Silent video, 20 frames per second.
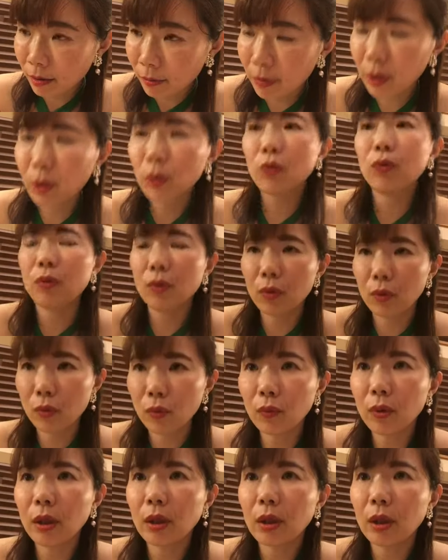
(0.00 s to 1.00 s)
まあ、そういう
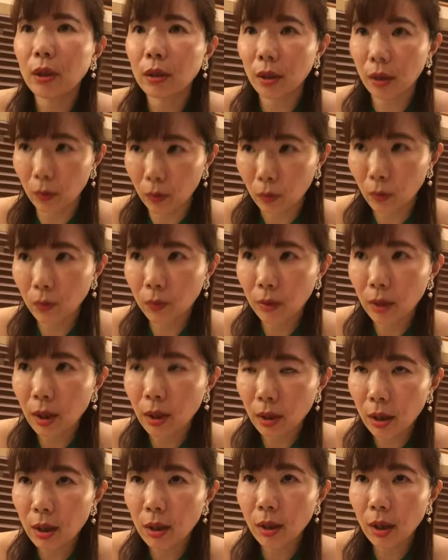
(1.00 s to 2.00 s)
状態なんだけどだか
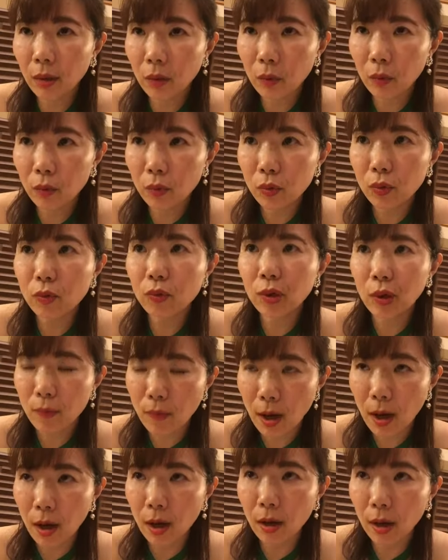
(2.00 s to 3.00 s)
らあのすぐに
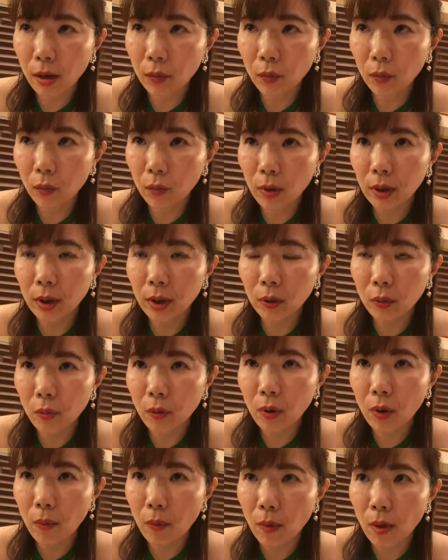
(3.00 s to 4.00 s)
はあの浮気と
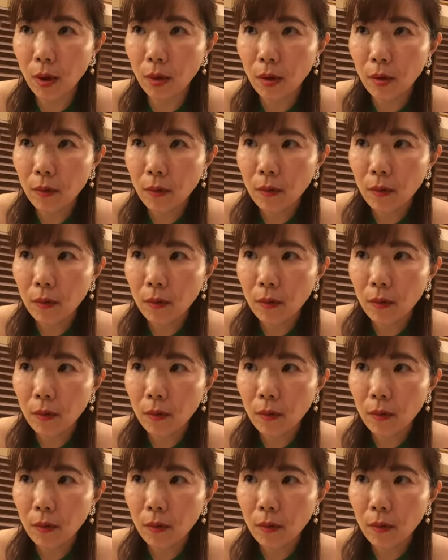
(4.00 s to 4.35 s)
かは